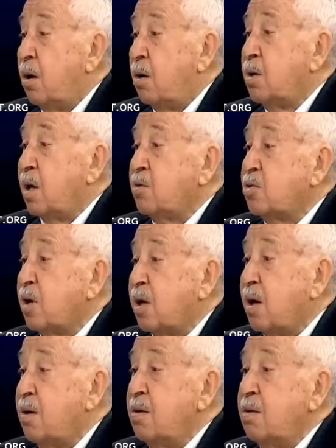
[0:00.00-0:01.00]
Ondan
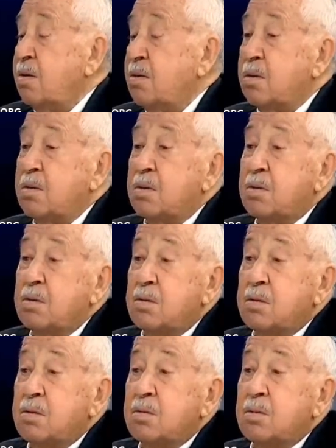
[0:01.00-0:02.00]
sonra e,
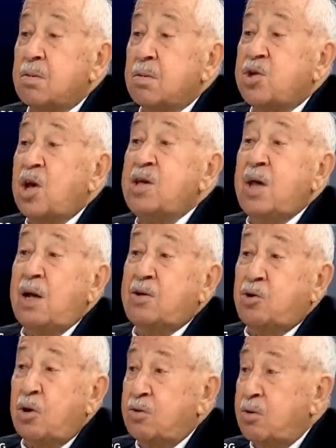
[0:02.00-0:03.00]

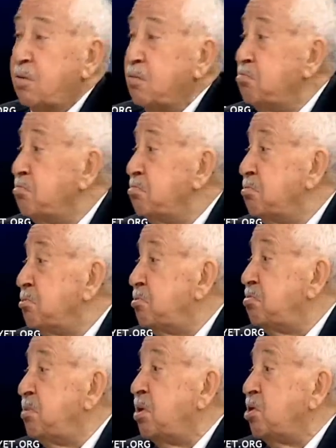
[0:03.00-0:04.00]
Çengelköy
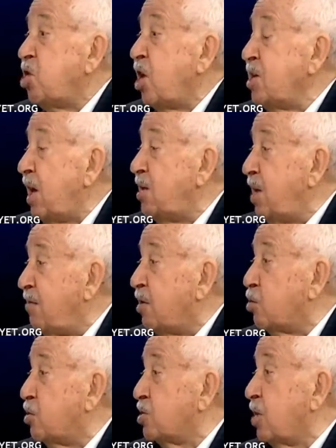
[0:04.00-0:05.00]
ne, Çengel ne
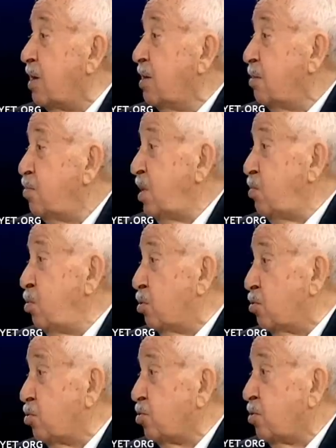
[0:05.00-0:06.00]
var orada
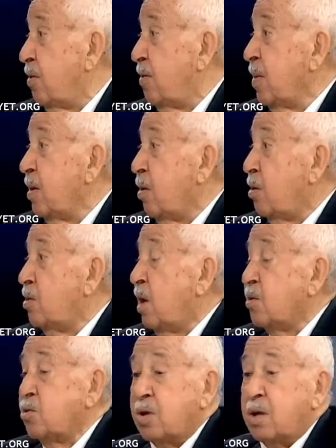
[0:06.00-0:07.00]
bilmiyoruz.
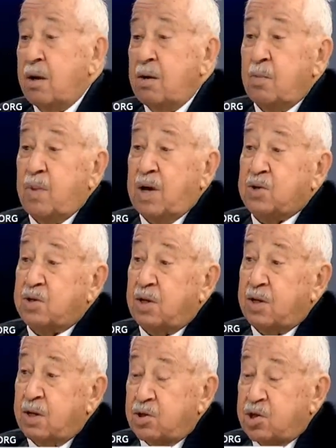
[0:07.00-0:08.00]
Ondan sonra
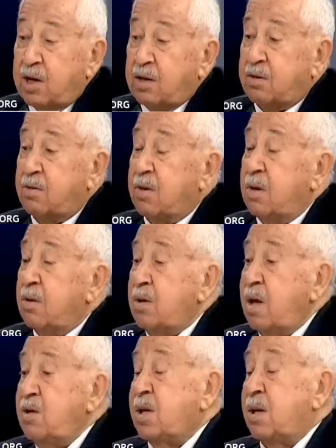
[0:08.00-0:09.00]
bazıları şey.
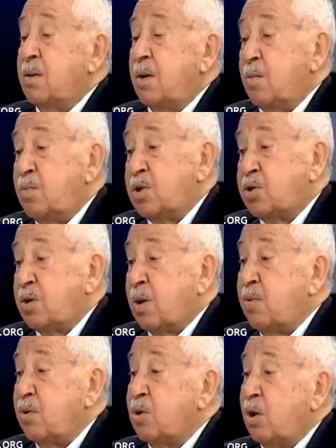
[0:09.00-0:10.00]
Neyse biz
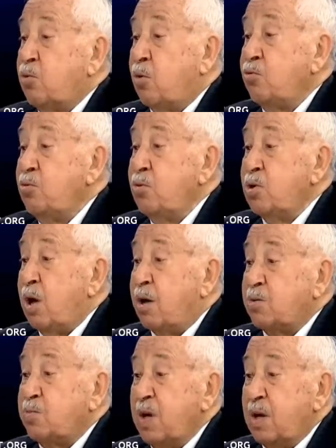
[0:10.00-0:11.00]
tabii konuyu
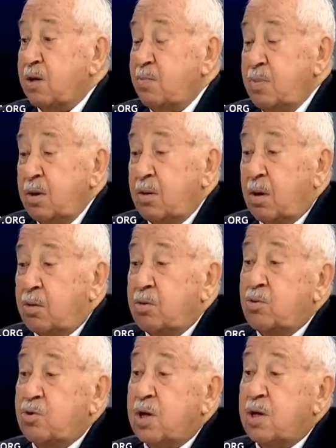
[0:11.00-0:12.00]
dağıtmayalım.
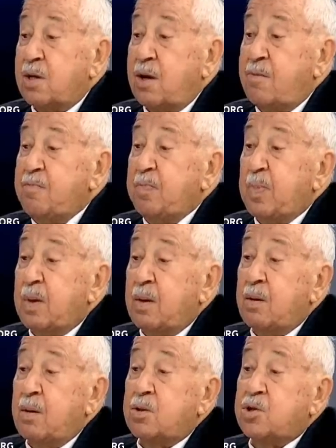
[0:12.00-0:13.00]
Onun üzerine
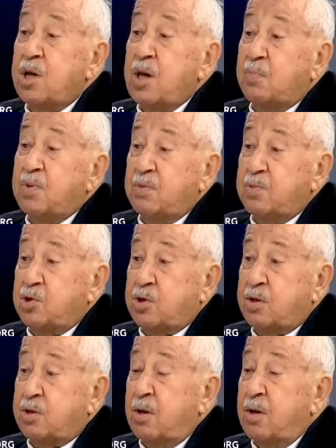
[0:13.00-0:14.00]
e, şey
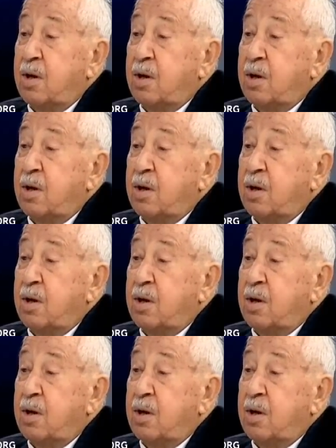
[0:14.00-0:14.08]
yapılmıştır.